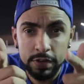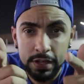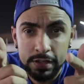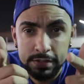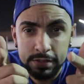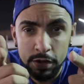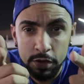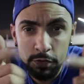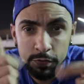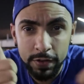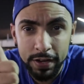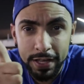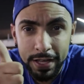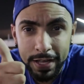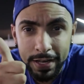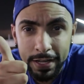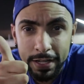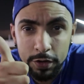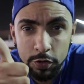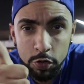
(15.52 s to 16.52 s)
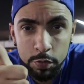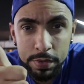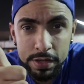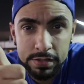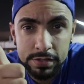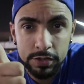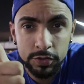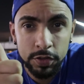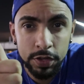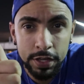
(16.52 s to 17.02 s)
nação, fala galera,
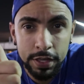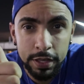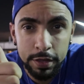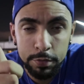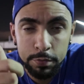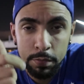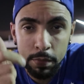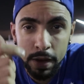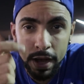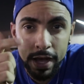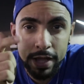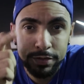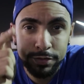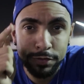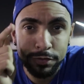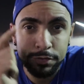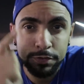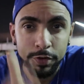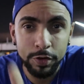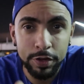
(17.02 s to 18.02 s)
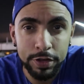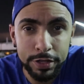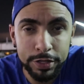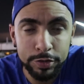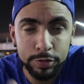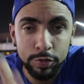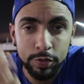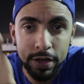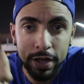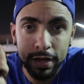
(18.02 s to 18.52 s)
começando aqui mais um vlog
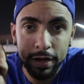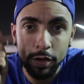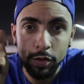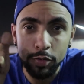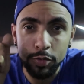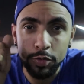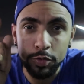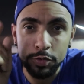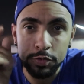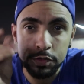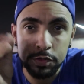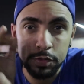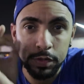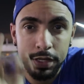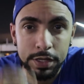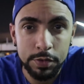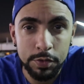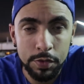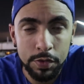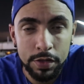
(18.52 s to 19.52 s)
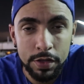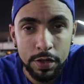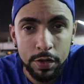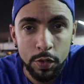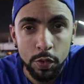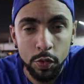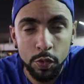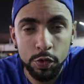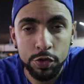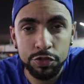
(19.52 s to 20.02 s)
no canal Cruzeiro.
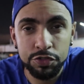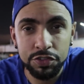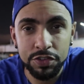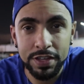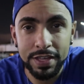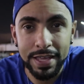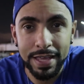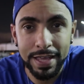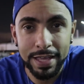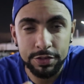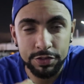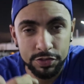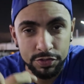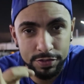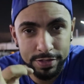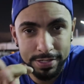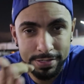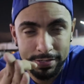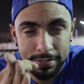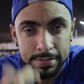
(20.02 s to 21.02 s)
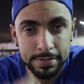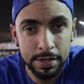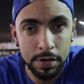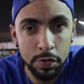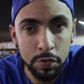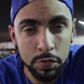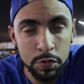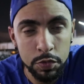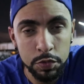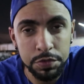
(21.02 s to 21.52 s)
Hoje é dia de
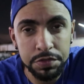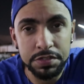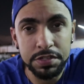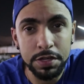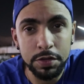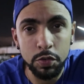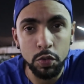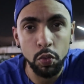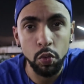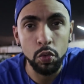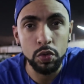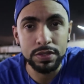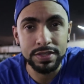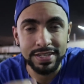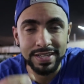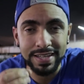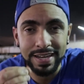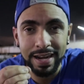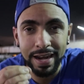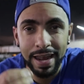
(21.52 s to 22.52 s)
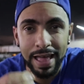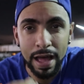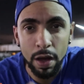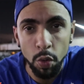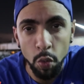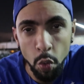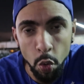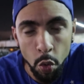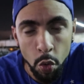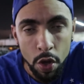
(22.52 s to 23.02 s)
decisão, Cruzeiro contra
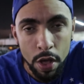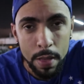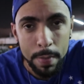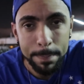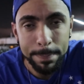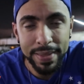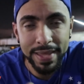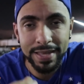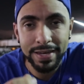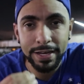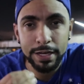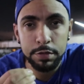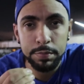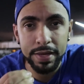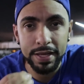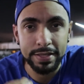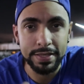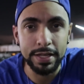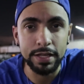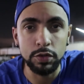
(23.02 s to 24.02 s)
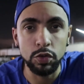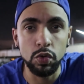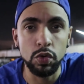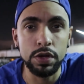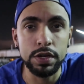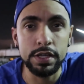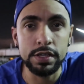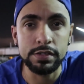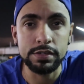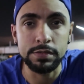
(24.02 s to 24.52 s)
Laú pela
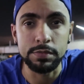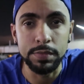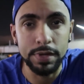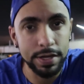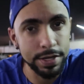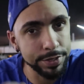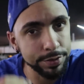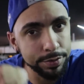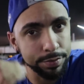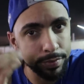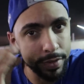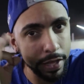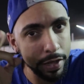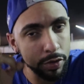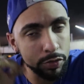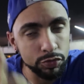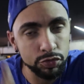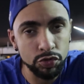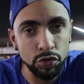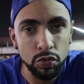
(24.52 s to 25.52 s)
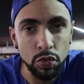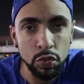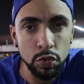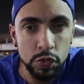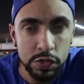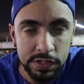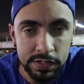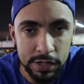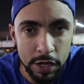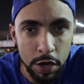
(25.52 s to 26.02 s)
Libertadores, mano, é um jogo
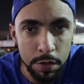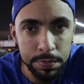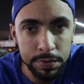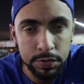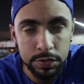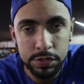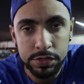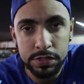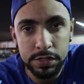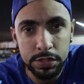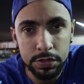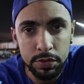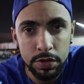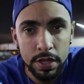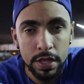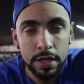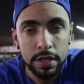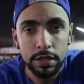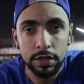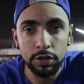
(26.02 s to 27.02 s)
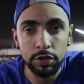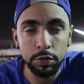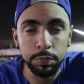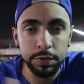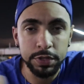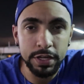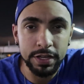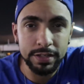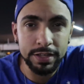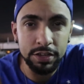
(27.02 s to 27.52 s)
crucial para o Cruzeiro e eu não
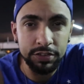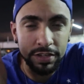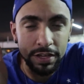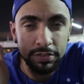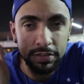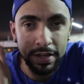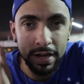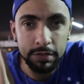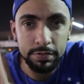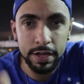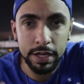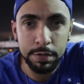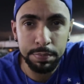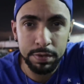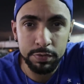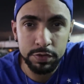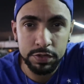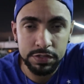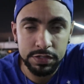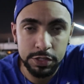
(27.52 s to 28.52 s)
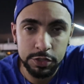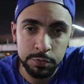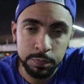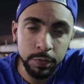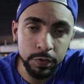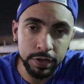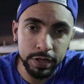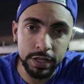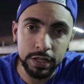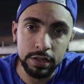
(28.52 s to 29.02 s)
poderia deixar de gravar aqui para vocês.
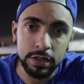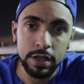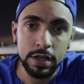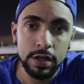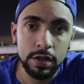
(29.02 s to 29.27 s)
Porém,